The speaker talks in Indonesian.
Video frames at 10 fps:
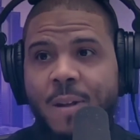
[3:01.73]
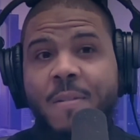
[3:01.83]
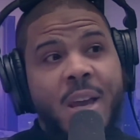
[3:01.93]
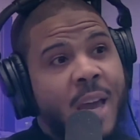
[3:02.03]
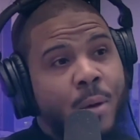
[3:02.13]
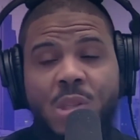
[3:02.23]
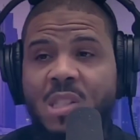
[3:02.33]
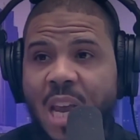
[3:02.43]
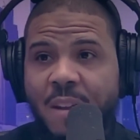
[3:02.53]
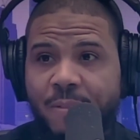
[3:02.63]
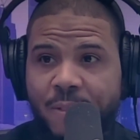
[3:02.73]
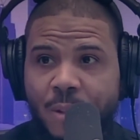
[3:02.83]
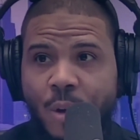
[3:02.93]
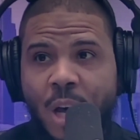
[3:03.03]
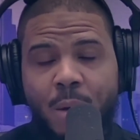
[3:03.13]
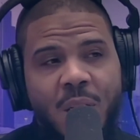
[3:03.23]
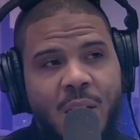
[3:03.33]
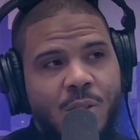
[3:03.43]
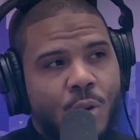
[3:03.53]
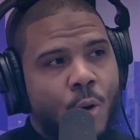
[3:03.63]
orang Korea,
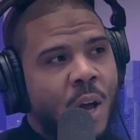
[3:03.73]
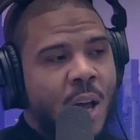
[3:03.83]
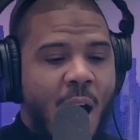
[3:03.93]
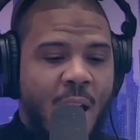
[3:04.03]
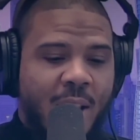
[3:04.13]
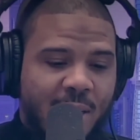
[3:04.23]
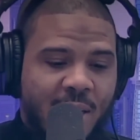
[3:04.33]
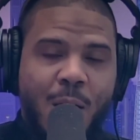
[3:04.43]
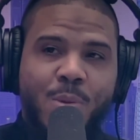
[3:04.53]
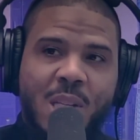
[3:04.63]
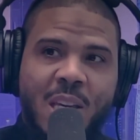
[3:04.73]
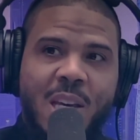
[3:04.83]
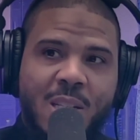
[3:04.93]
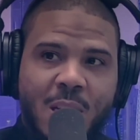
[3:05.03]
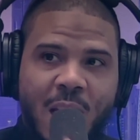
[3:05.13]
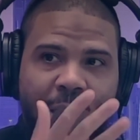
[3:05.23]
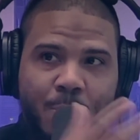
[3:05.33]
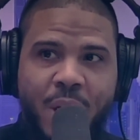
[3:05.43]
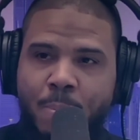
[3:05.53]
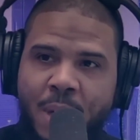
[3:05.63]
Asia, Anda tidak pernah
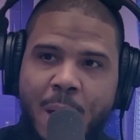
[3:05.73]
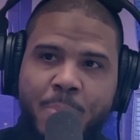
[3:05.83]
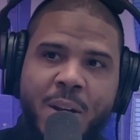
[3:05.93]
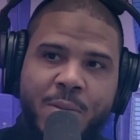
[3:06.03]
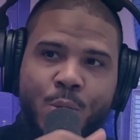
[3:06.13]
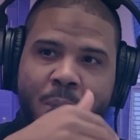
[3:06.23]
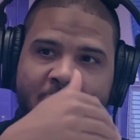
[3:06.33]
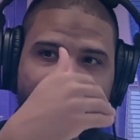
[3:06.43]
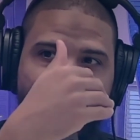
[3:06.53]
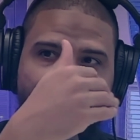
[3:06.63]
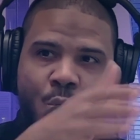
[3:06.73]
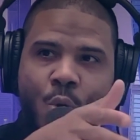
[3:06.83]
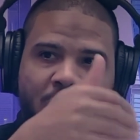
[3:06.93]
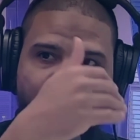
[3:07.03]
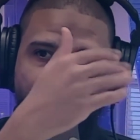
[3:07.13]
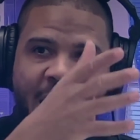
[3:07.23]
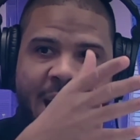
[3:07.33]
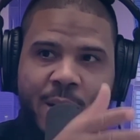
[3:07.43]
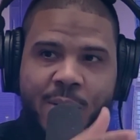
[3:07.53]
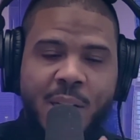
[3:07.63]
benar-benar melihat keragaman di dalam
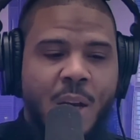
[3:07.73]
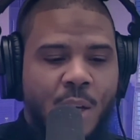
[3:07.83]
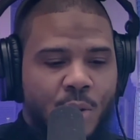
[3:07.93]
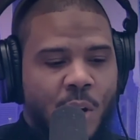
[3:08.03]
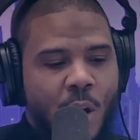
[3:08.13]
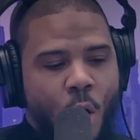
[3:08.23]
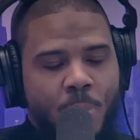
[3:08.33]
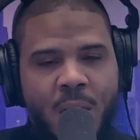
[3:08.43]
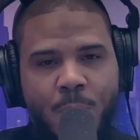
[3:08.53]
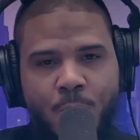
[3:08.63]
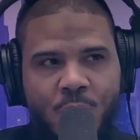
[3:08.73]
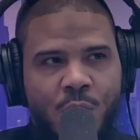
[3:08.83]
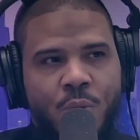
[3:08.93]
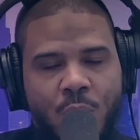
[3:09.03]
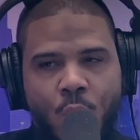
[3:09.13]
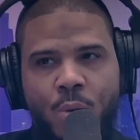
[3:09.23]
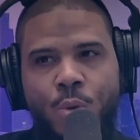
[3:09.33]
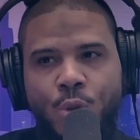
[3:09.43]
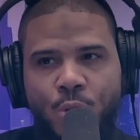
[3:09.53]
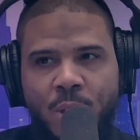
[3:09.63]
gereja di Amerika. Pungkas
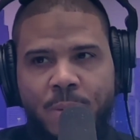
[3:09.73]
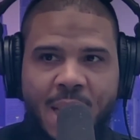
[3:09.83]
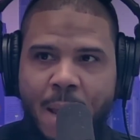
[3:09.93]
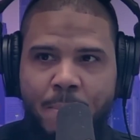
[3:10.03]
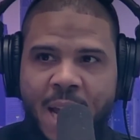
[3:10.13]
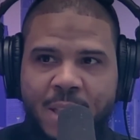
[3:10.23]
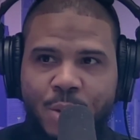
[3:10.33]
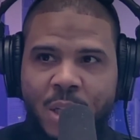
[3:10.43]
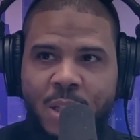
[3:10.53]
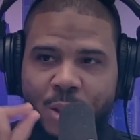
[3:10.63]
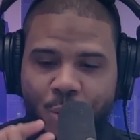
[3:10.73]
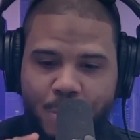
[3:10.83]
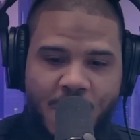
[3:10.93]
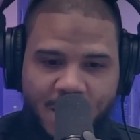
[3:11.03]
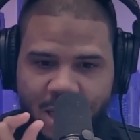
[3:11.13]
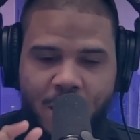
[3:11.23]
mutah Napoleon Bille.